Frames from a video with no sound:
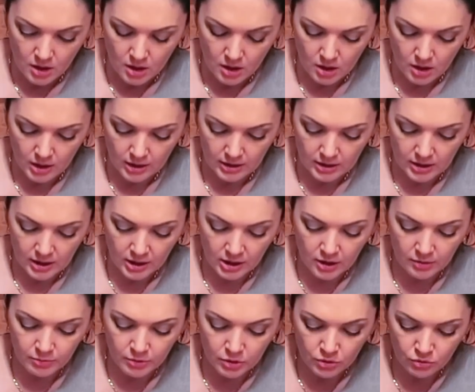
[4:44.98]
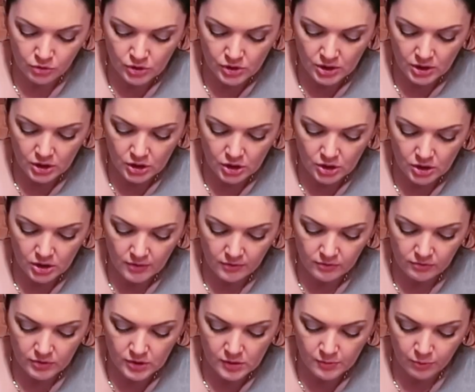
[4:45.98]
А, рекомендуется
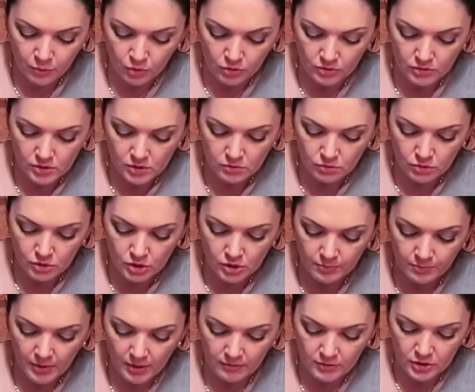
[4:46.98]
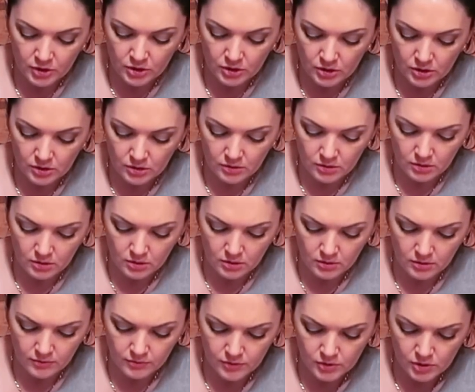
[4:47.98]
ежедневное использование в случае повышенной,
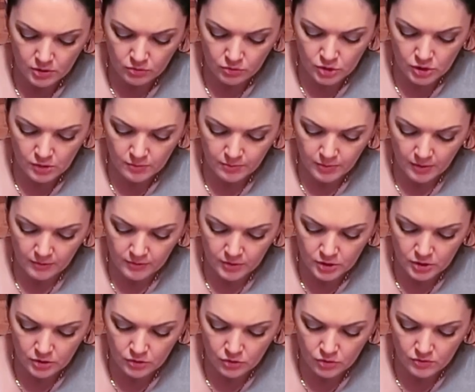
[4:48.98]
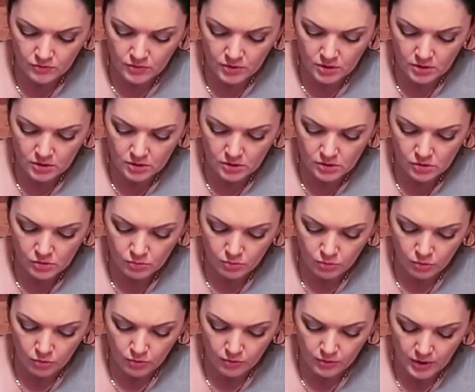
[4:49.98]
а, в случае повышенной чувствительности
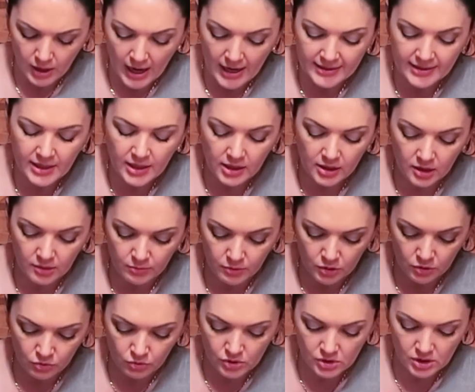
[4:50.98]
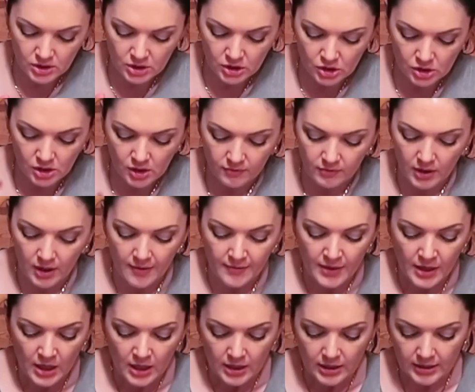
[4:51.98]
зубов. А, не рекомендуется ежедневно.
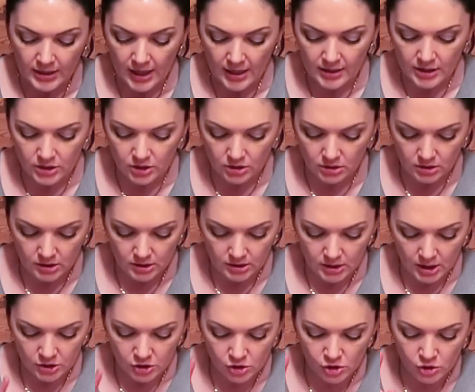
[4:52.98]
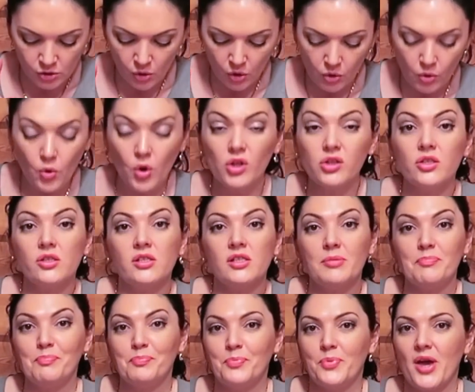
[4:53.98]
Я, значит, значит, срок
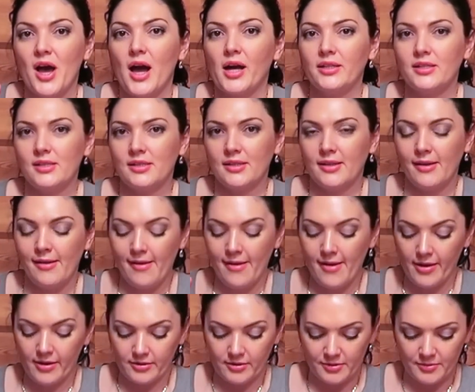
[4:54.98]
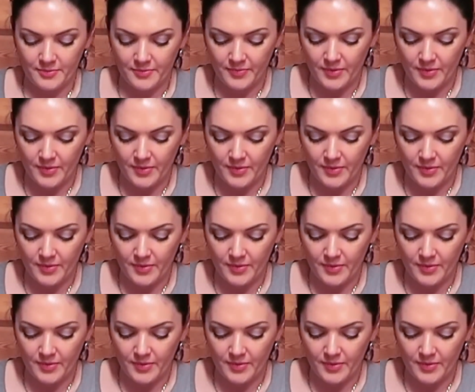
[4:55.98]
годности 5 лет.